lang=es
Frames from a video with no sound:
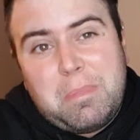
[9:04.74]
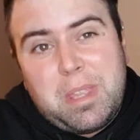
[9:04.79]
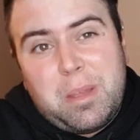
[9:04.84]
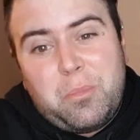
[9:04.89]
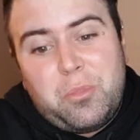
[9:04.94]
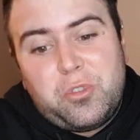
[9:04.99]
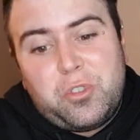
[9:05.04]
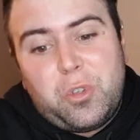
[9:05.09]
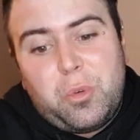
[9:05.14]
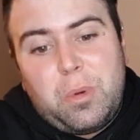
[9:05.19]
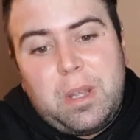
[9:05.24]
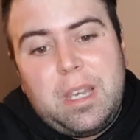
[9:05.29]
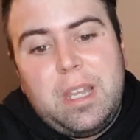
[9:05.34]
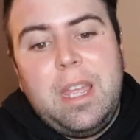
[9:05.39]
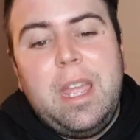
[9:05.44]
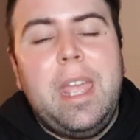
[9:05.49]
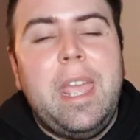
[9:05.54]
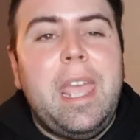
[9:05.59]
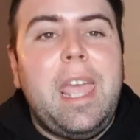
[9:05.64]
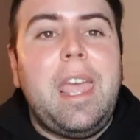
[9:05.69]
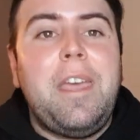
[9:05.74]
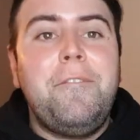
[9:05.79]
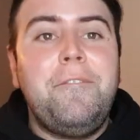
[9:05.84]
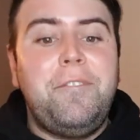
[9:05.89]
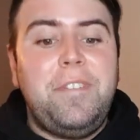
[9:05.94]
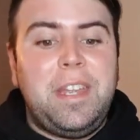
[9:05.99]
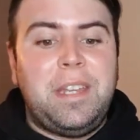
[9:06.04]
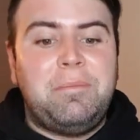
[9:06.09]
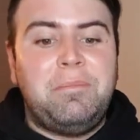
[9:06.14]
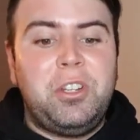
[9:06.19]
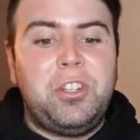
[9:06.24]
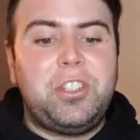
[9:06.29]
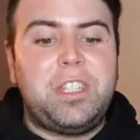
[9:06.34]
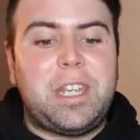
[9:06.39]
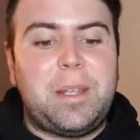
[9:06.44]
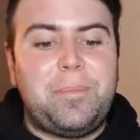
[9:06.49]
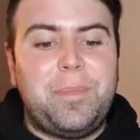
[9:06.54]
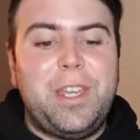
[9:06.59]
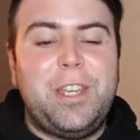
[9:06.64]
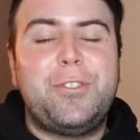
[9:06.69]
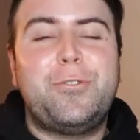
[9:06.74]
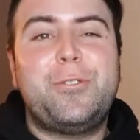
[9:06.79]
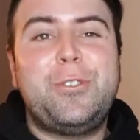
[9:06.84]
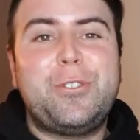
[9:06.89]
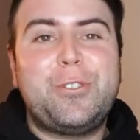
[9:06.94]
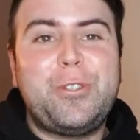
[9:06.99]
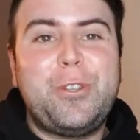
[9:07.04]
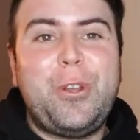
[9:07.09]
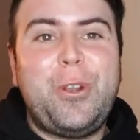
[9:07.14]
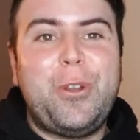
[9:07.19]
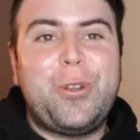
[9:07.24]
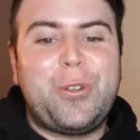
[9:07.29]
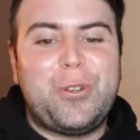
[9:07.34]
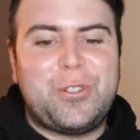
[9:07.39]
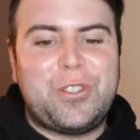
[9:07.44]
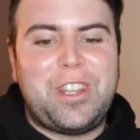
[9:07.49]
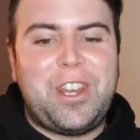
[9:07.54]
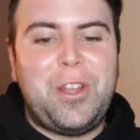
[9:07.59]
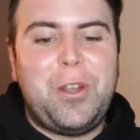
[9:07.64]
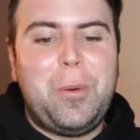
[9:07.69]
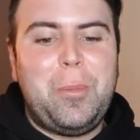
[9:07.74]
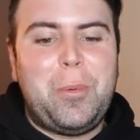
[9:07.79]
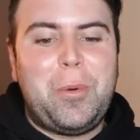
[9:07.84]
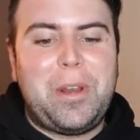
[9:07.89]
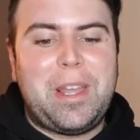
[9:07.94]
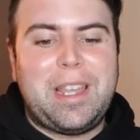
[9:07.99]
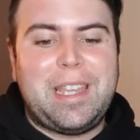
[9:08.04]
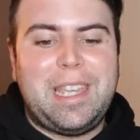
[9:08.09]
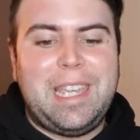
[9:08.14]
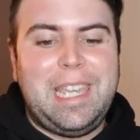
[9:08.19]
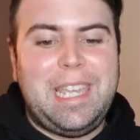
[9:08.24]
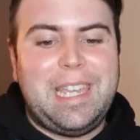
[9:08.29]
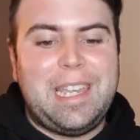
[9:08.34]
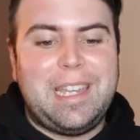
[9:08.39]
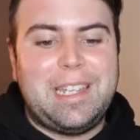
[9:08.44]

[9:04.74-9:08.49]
me da mucho igual. En fin, no sé, esto es todo lo que os traigo por aquí.